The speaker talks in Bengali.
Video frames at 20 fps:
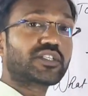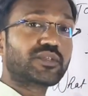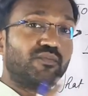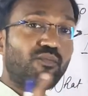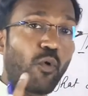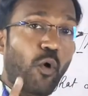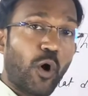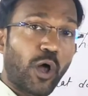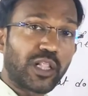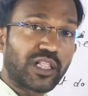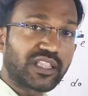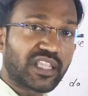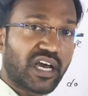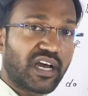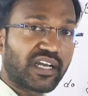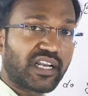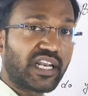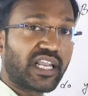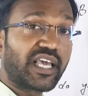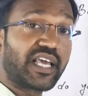স্মল
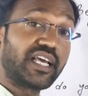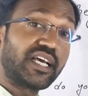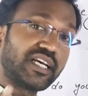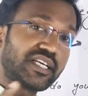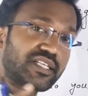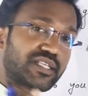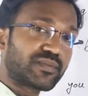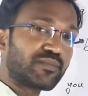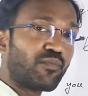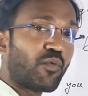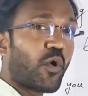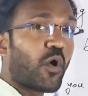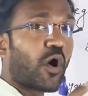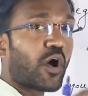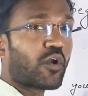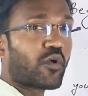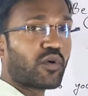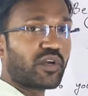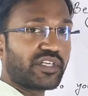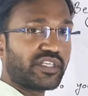থাকলে
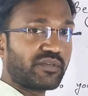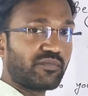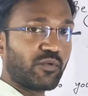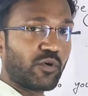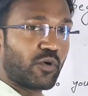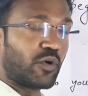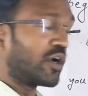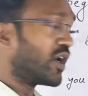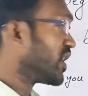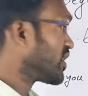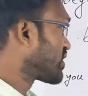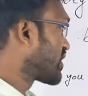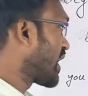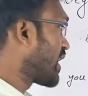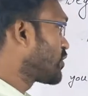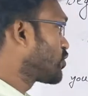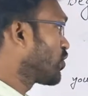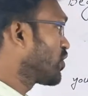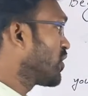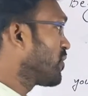স্মলও লিখব
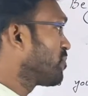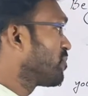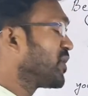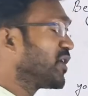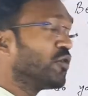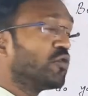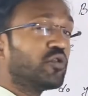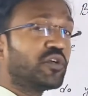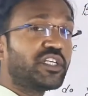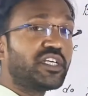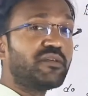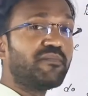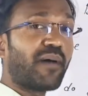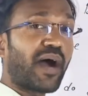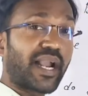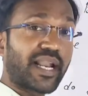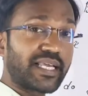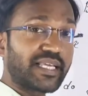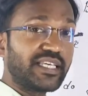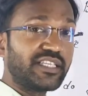সেই জন্য বিউটি
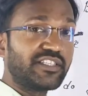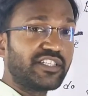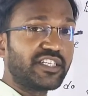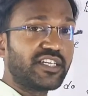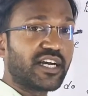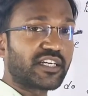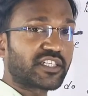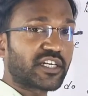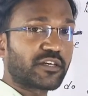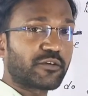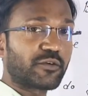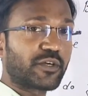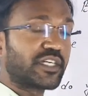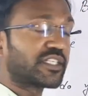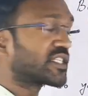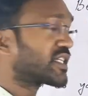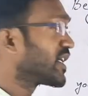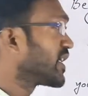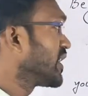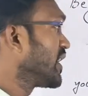মানে কি জিজ্ঞাসা
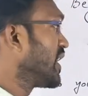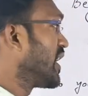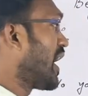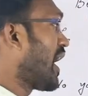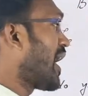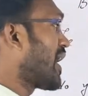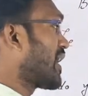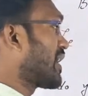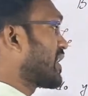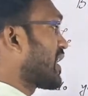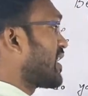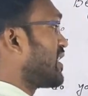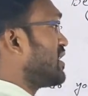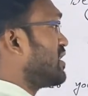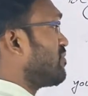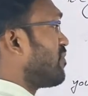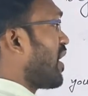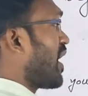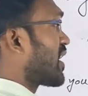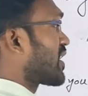করেছে আর এটা
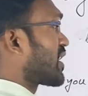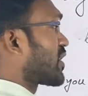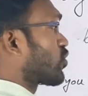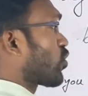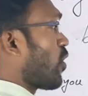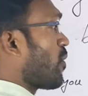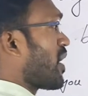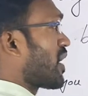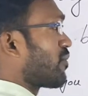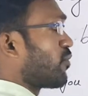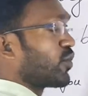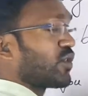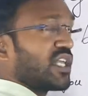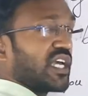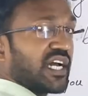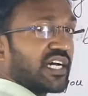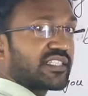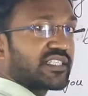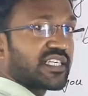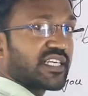ইনভার্টেড কমার
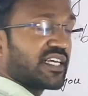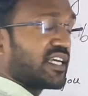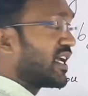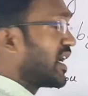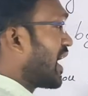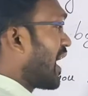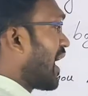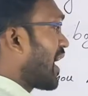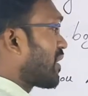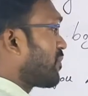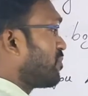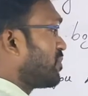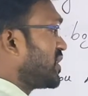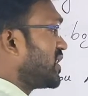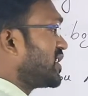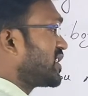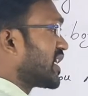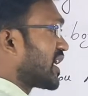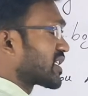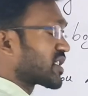মধ্যে আছে আর
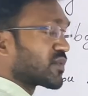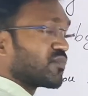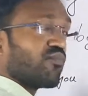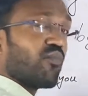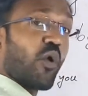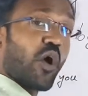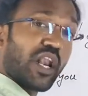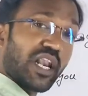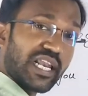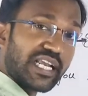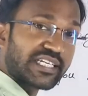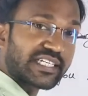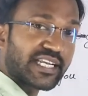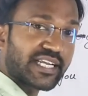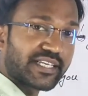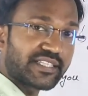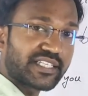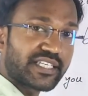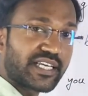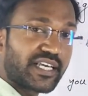বিটা স্মল
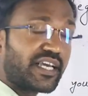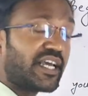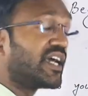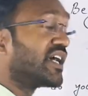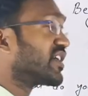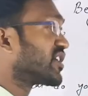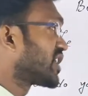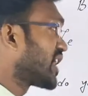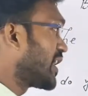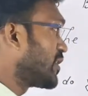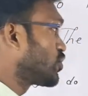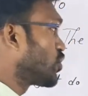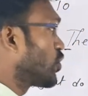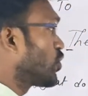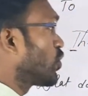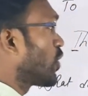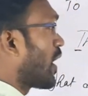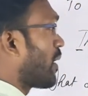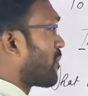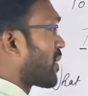লেটার আছে সেই
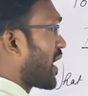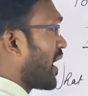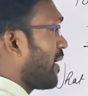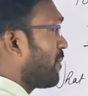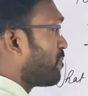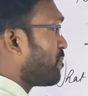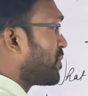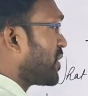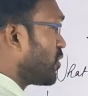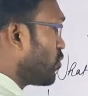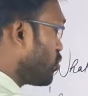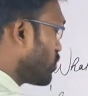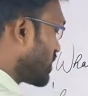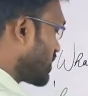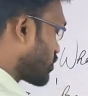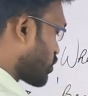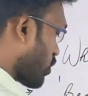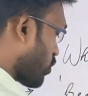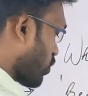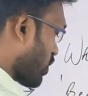জন্য আমরা
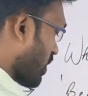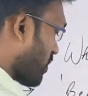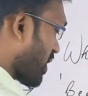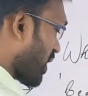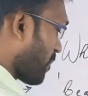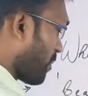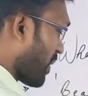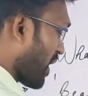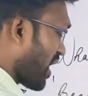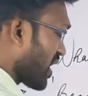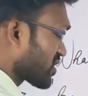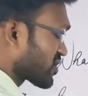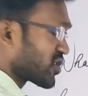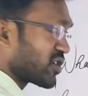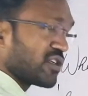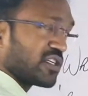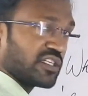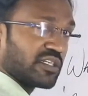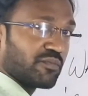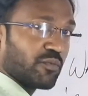বিউটি যখন আমরা
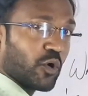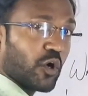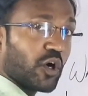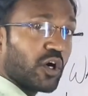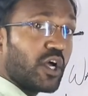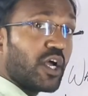ফার্স্ট লিখব